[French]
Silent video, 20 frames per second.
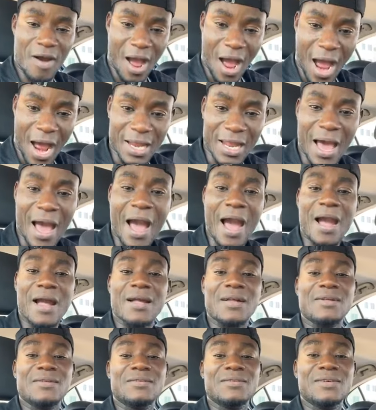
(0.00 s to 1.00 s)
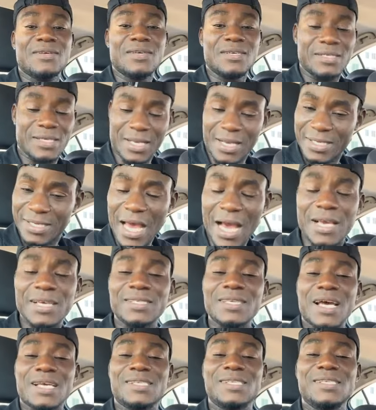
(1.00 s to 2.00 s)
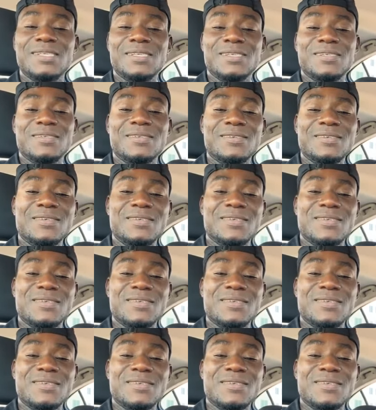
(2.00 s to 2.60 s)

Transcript: Voilà. C'est de ça qu'il s'agit.